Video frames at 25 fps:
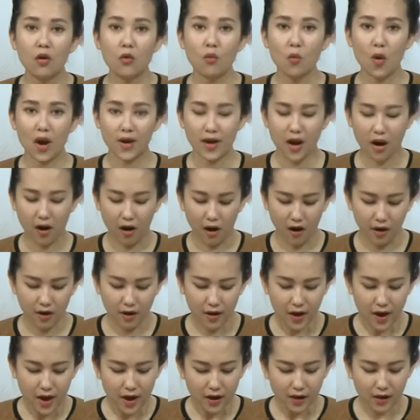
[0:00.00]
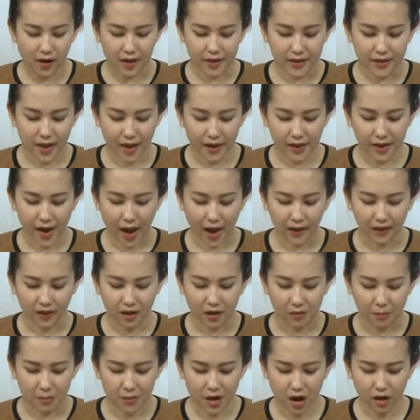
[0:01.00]
Qua đó, người dân đã
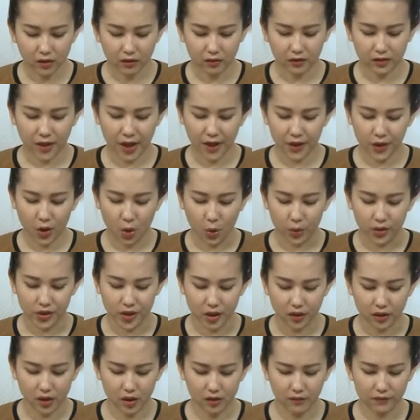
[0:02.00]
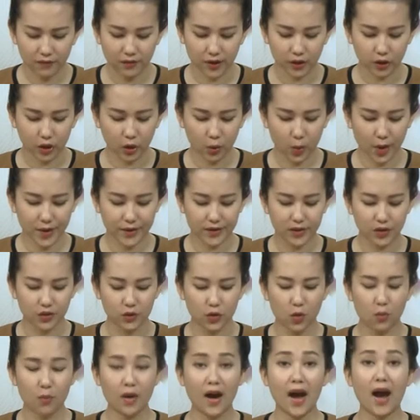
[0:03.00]
từng bước thay đổi nhận thức và thói quen sử
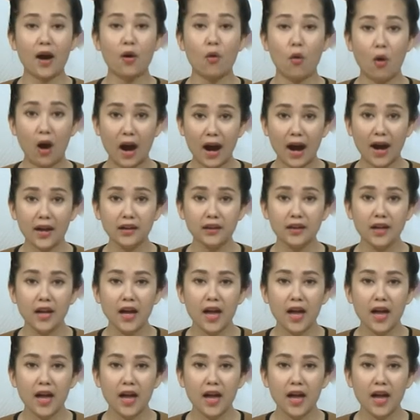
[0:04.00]
dụng hàng hóa,